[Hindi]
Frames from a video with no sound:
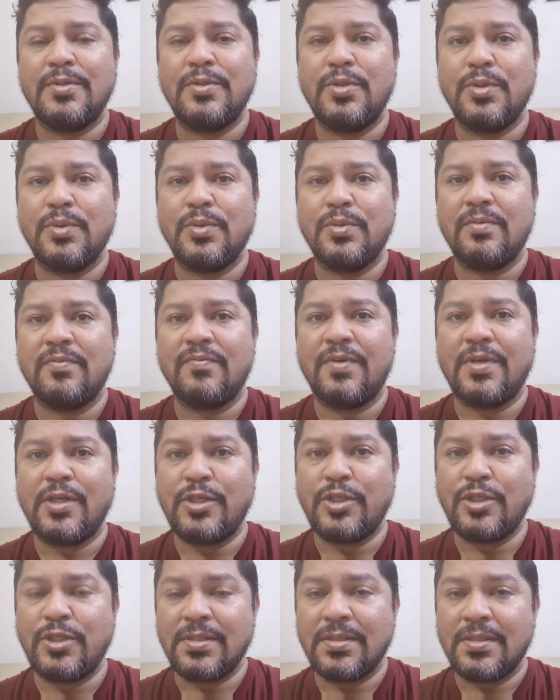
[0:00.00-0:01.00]
जो
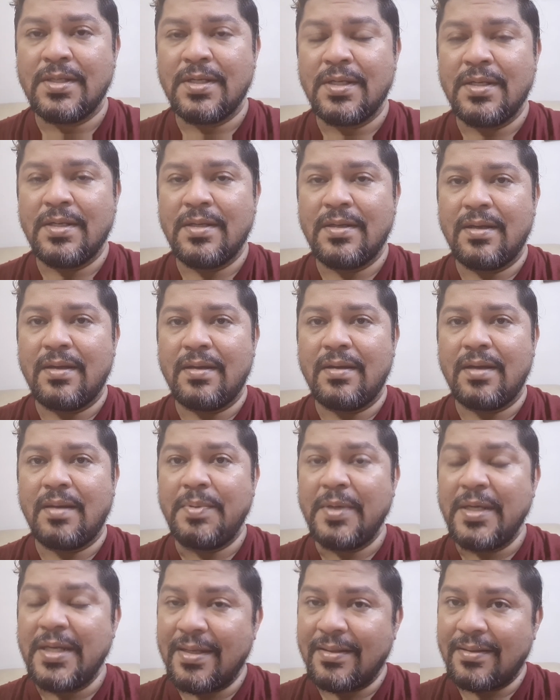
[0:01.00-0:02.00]
वरिष्ठ
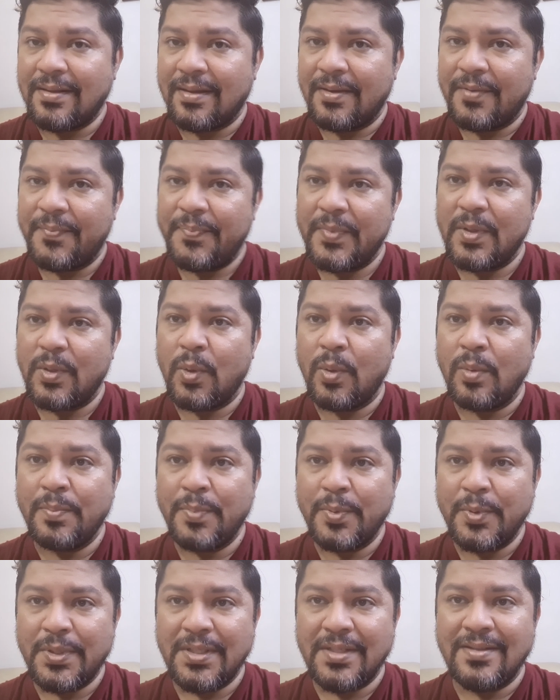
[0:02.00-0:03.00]
अभिनेता ओम
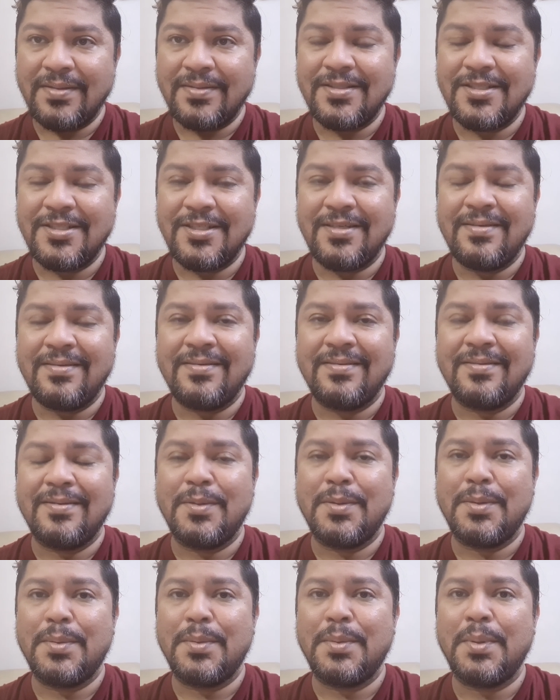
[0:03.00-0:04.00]
पुरी जी
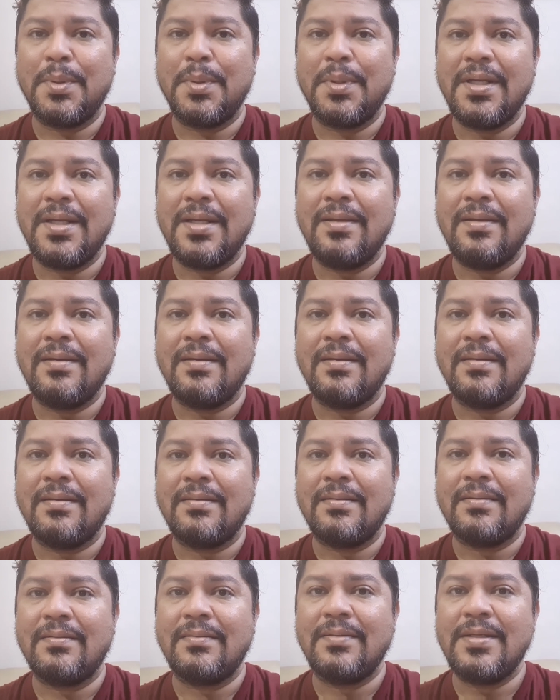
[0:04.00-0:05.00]
उन्होंने
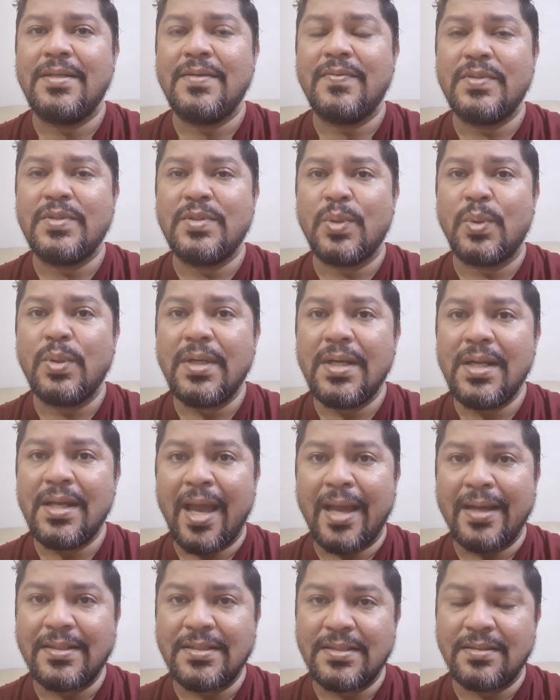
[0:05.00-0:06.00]
ही वॉज द ओनली
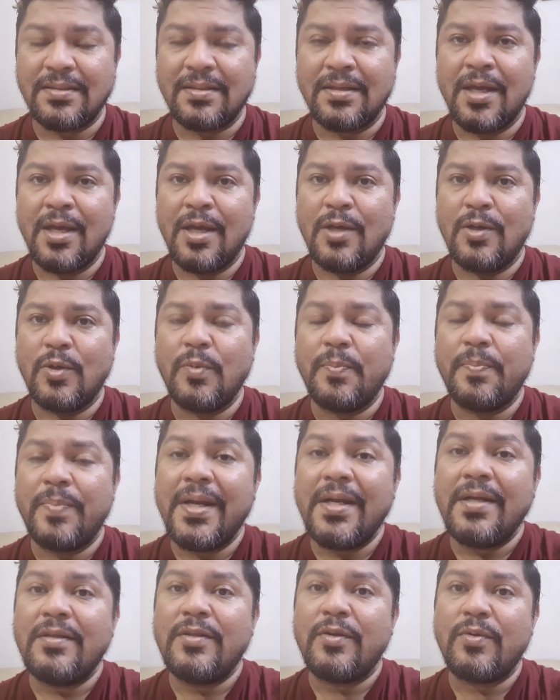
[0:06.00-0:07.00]
एक्टर हु
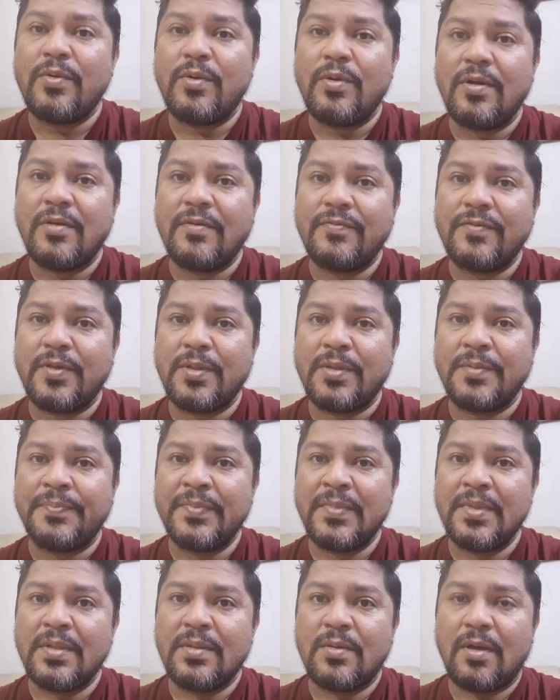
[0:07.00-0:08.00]
प्लेड द रोल ऑफ
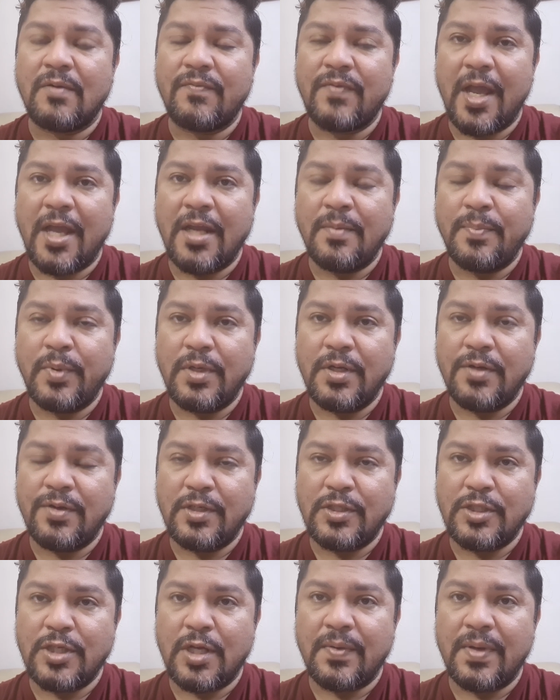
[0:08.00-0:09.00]
और फहान पुली
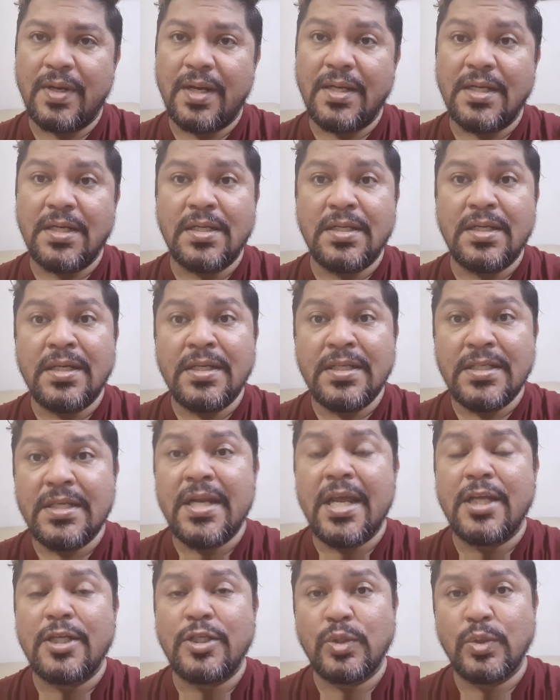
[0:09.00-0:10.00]
रिक्शा वाला ने
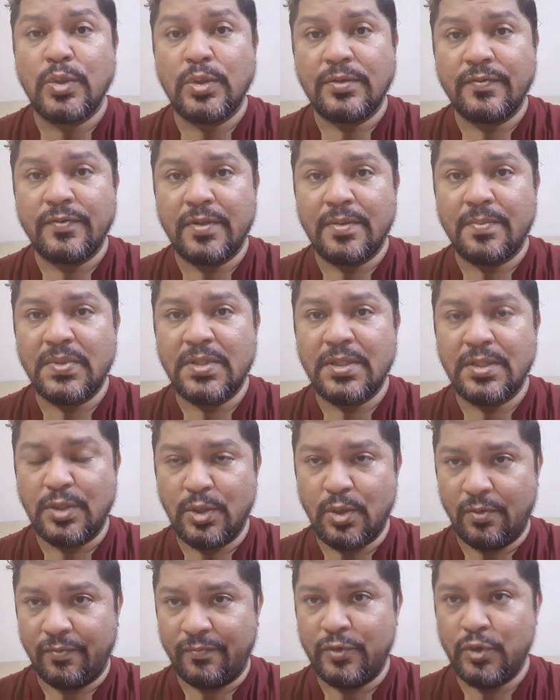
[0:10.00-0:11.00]
इंटरनेशनल फिल्म सिटी
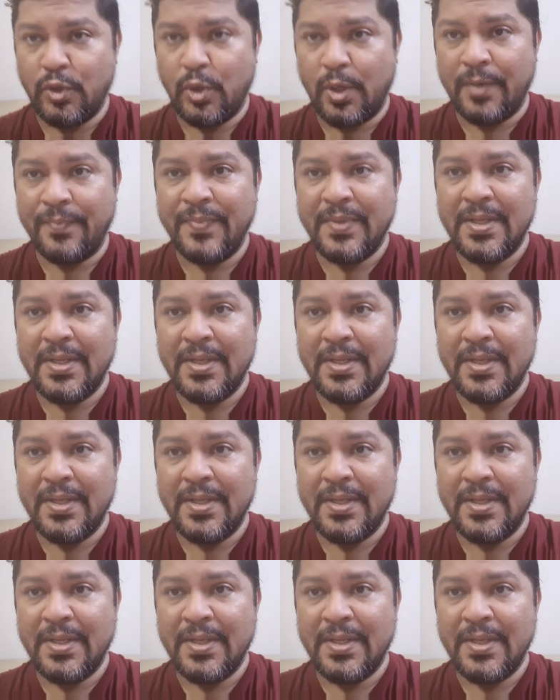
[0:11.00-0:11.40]
ऑफ जॉय